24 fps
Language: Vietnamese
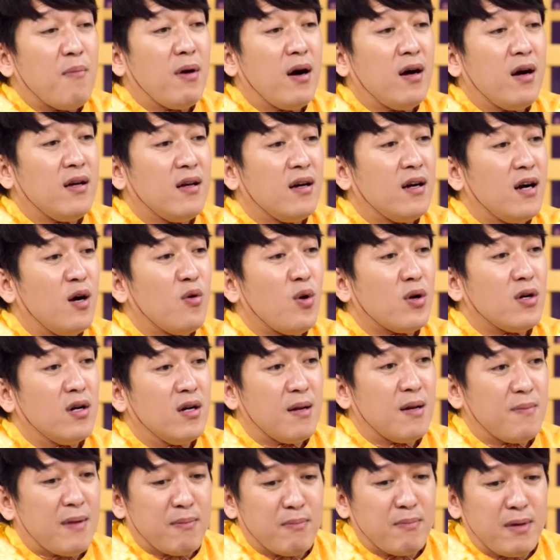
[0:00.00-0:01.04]
em ơi ở ngoài
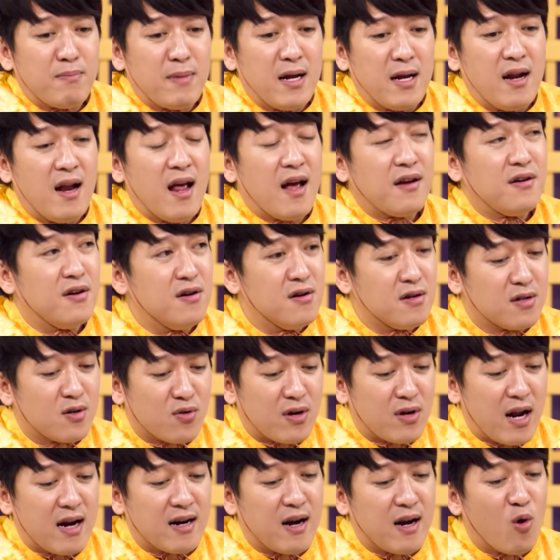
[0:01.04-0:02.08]
đường em ăn bánh mì lề đường
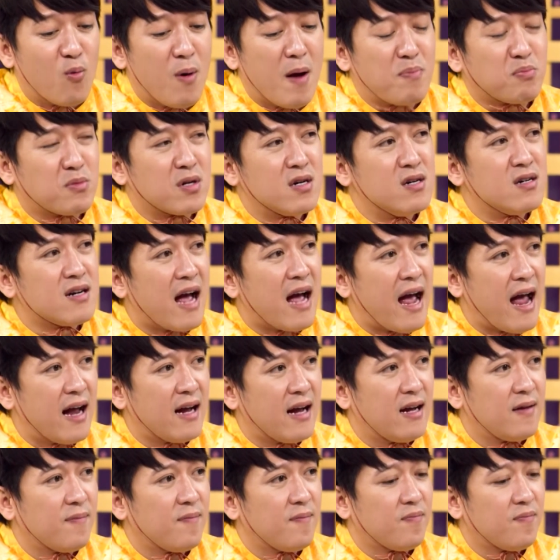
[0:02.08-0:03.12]
còn đây là đầu bếp thượng hạng